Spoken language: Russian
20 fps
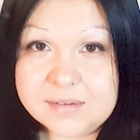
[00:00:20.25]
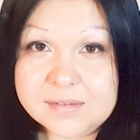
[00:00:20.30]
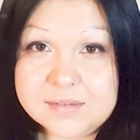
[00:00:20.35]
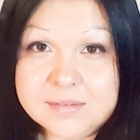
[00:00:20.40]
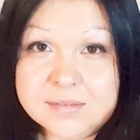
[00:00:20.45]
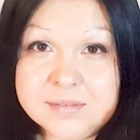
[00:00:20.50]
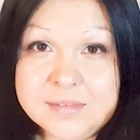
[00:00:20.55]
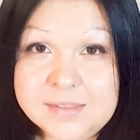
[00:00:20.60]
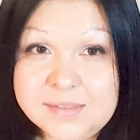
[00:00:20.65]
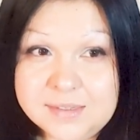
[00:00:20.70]

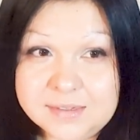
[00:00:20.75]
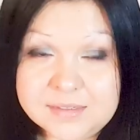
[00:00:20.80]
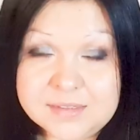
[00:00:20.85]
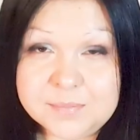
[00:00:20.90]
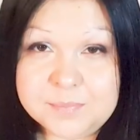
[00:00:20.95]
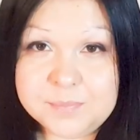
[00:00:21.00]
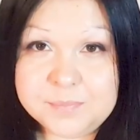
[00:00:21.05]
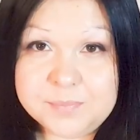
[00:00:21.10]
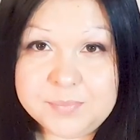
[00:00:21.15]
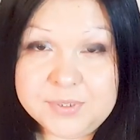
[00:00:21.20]
А, я так
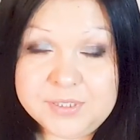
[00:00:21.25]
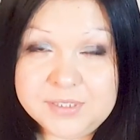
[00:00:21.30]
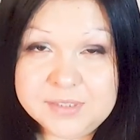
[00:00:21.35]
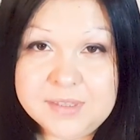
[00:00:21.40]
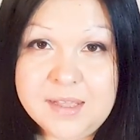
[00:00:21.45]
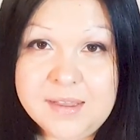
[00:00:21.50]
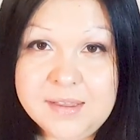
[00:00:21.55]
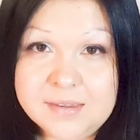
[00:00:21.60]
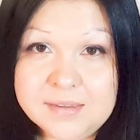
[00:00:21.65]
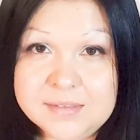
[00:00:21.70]

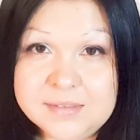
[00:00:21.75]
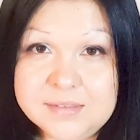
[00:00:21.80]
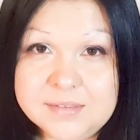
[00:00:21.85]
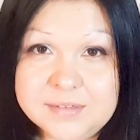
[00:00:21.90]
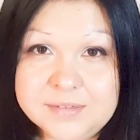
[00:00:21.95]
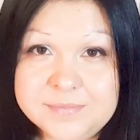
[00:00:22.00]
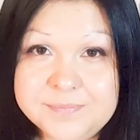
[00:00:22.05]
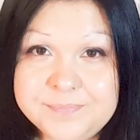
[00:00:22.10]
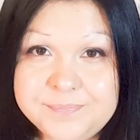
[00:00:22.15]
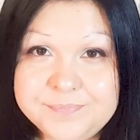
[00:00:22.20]
поняла,
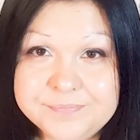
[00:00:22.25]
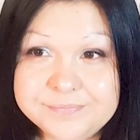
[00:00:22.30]
это